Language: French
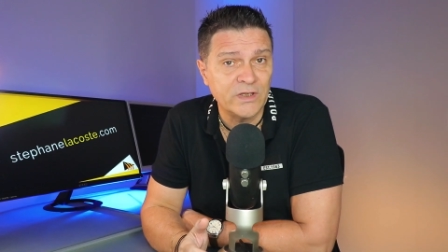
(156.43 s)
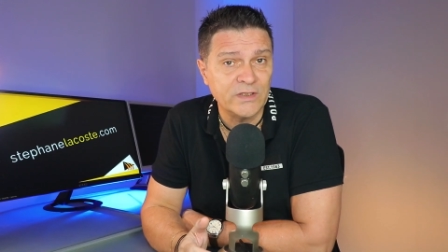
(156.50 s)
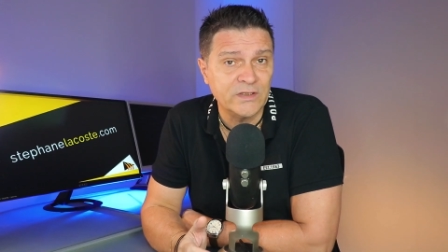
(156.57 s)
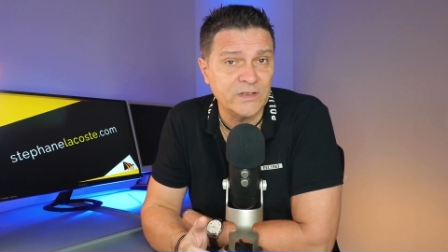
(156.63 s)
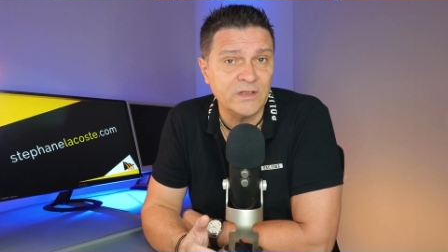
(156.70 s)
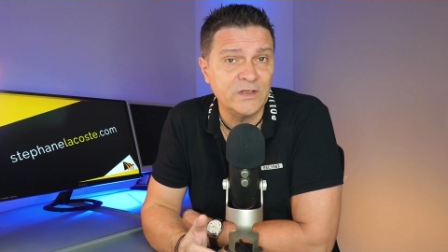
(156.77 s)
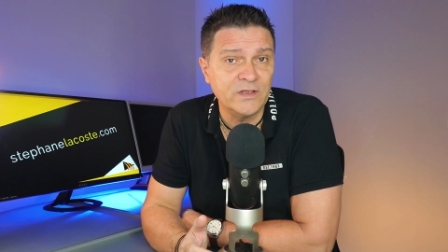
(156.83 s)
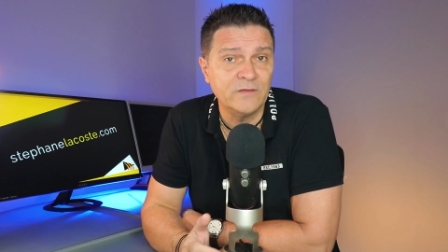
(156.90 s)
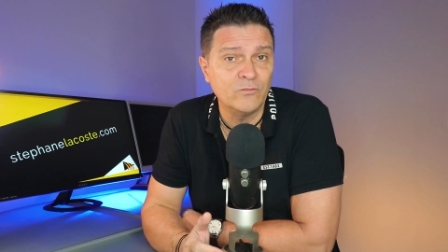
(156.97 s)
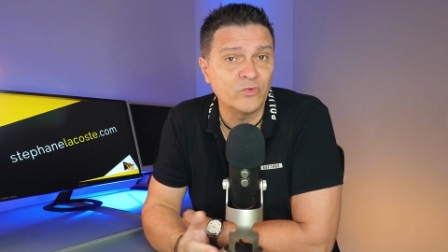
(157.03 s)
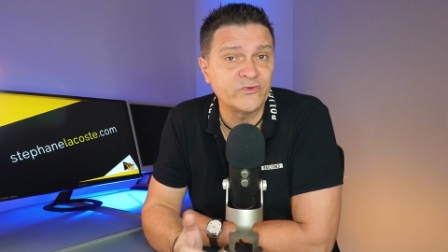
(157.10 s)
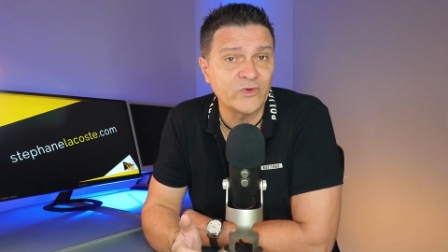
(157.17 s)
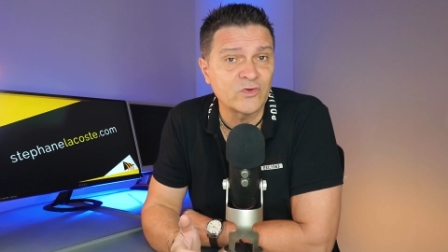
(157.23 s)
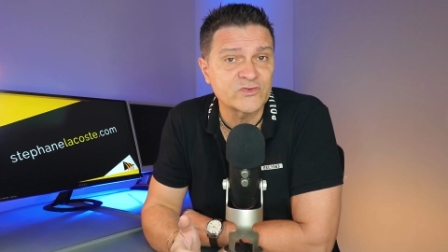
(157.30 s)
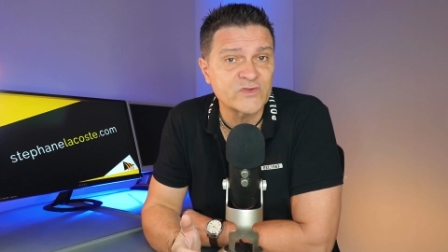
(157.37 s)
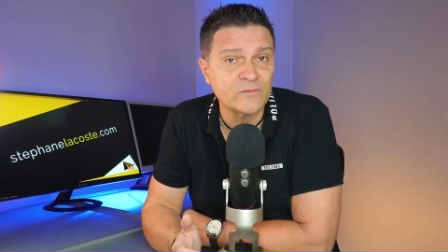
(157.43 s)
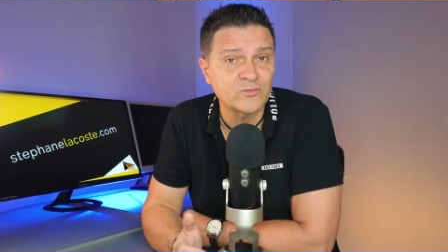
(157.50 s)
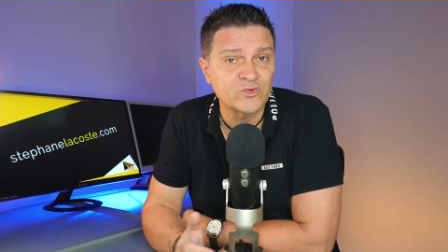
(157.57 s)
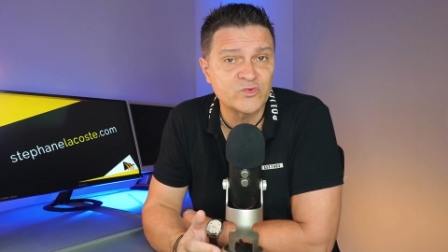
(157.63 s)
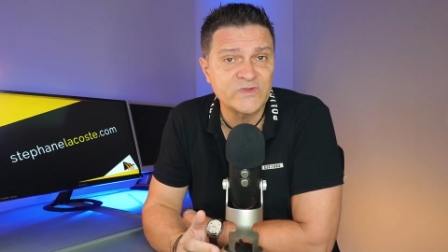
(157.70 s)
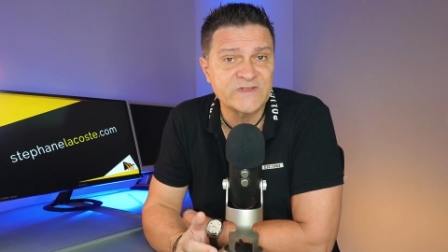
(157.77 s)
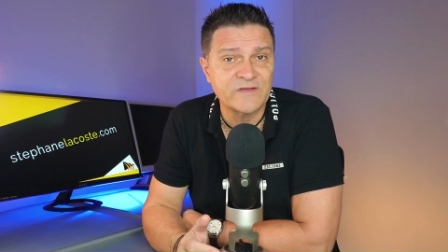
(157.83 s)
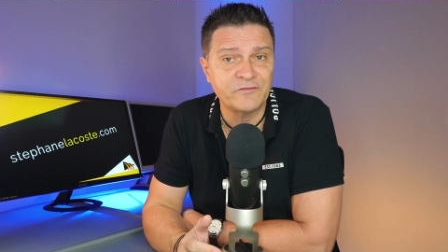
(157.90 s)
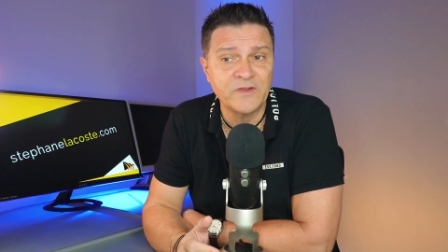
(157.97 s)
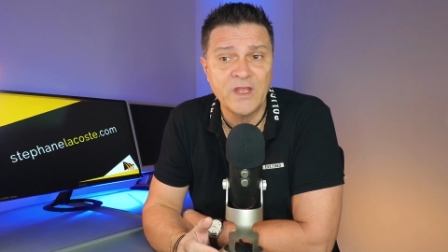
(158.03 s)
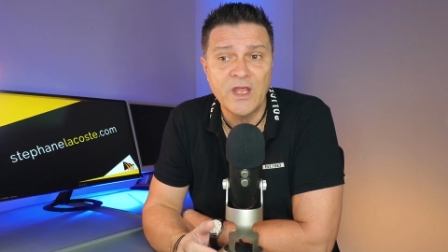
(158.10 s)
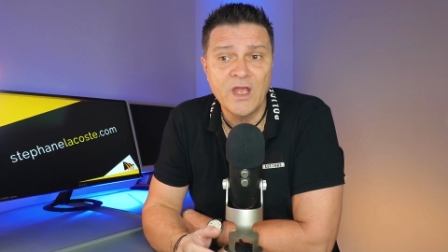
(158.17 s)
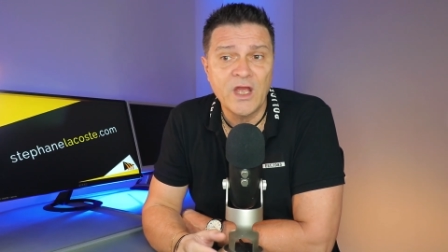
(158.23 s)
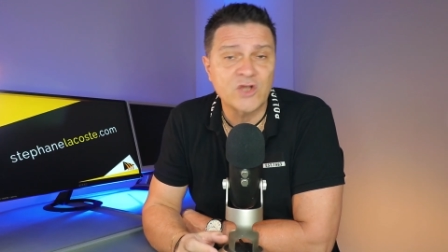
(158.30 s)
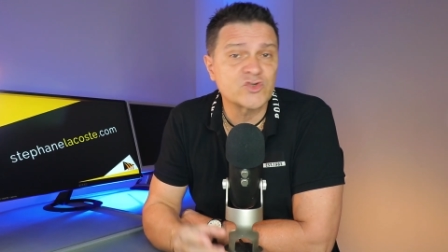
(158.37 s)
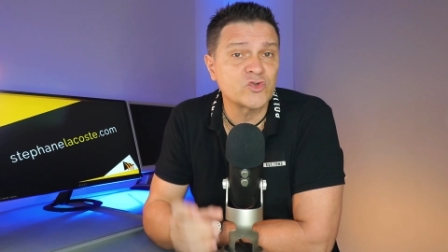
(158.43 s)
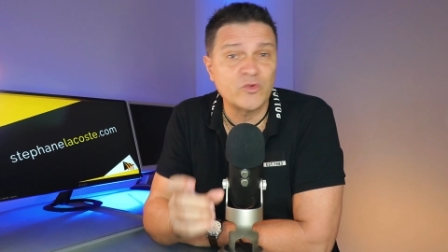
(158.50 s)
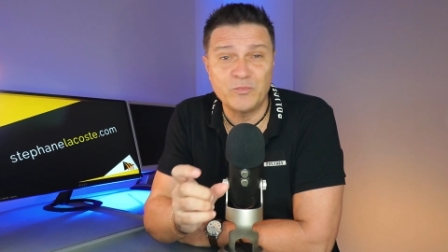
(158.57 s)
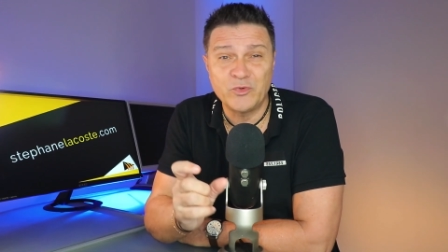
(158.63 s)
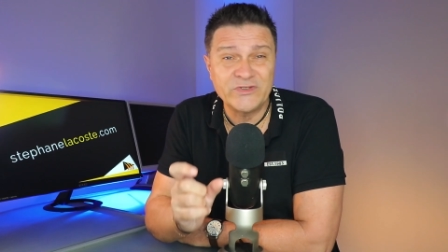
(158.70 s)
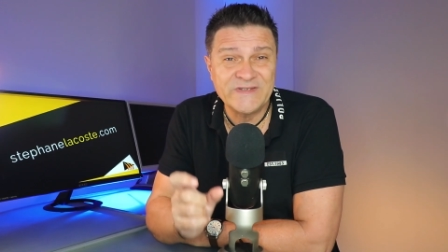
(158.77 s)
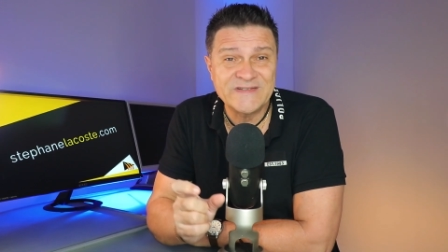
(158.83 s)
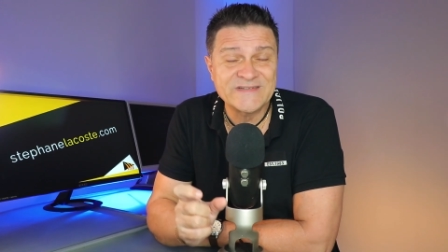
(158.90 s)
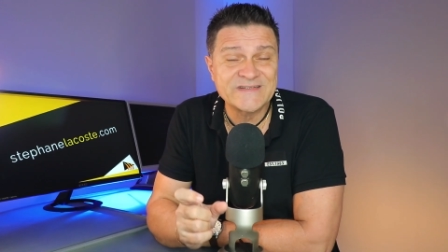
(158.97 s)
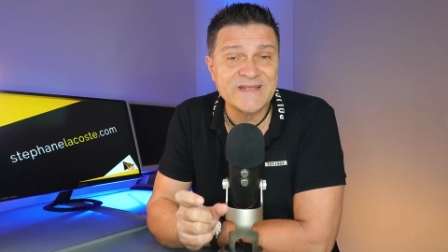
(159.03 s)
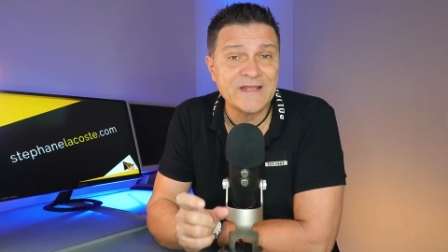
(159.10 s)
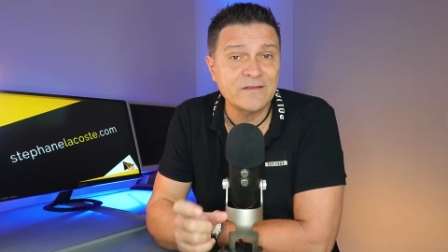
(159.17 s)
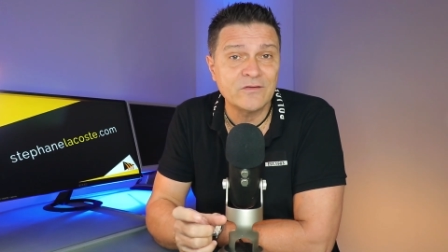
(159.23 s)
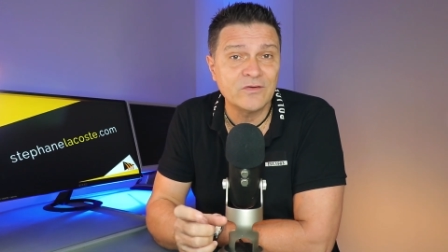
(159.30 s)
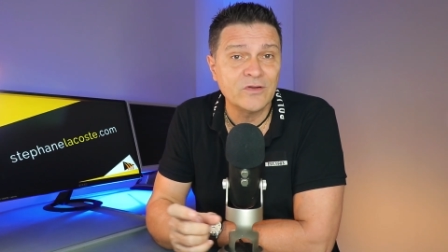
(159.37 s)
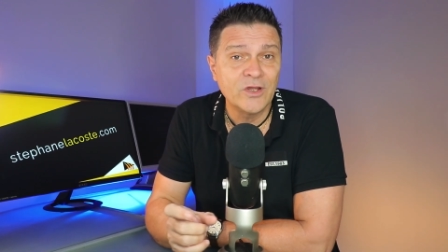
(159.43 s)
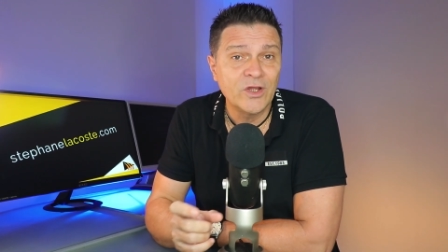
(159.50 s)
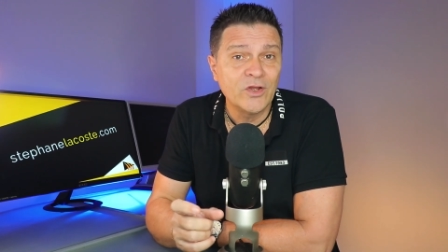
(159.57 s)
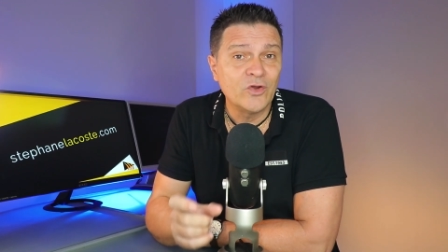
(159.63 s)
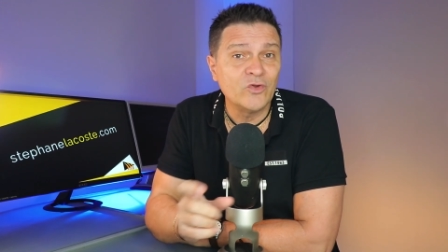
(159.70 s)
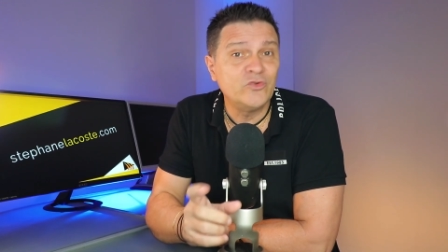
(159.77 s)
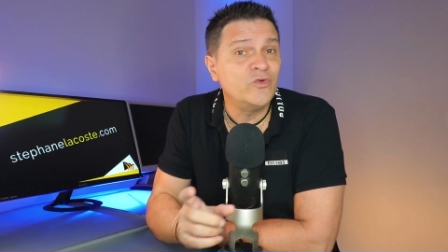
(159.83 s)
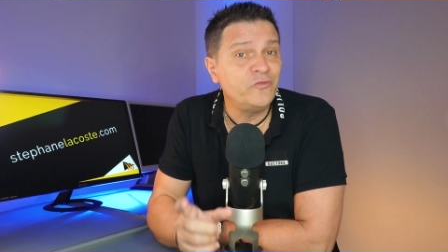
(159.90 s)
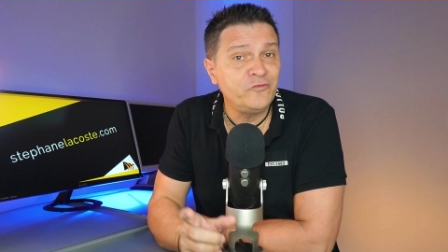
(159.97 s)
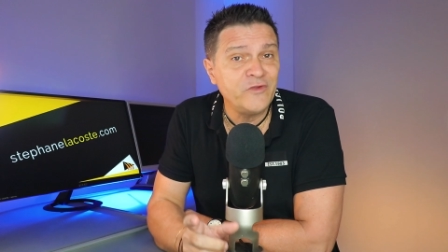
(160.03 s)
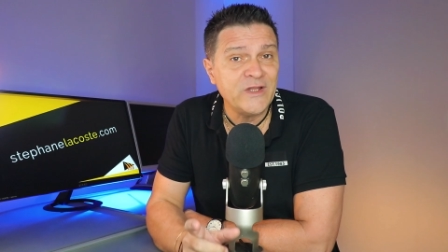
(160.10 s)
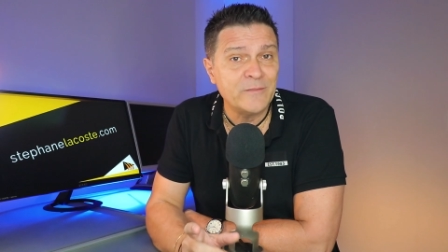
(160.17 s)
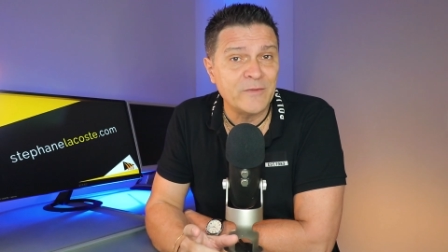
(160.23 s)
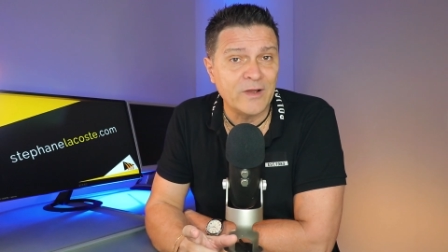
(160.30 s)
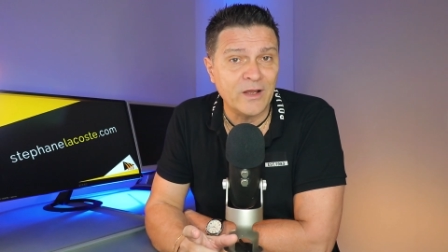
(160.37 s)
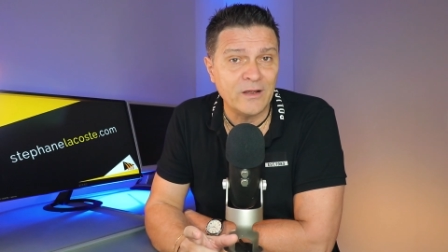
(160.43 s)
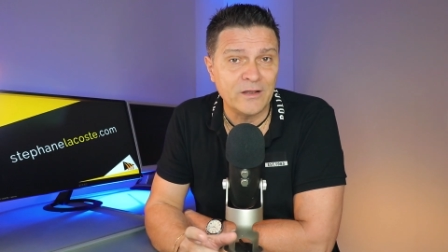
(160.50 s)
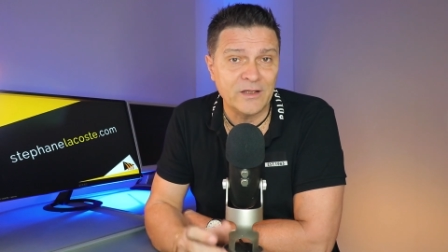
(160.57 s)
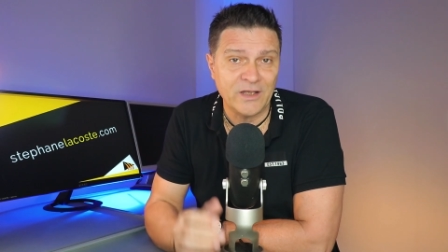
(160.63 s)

Et monter ensemble, tout de suite, ça fait un genre de petite scène euh, de film. Hein.